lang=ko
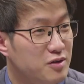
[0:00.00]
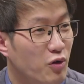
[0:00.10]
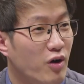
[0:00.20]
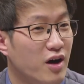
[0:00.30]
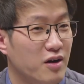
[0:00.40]

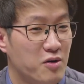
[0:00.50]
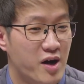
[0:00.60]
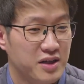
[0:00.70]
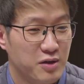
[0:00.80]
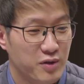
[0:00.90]
영화가
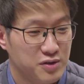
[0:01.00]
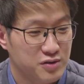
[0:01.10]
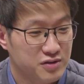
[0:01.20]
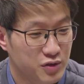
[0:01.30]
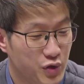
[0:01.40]
광이라고
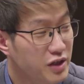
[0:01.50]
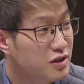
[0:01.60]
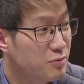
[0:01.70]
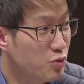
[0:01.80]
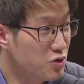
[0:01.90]
하셨는데
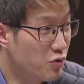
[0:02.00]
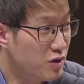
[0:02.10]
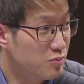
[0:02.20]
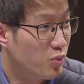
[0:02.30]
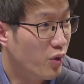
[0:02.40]
최근에 본
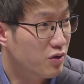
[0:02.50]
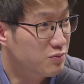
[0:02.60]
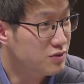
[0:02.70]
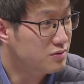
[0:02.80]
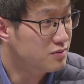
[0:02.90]
영화는 뭐예요, 그러면?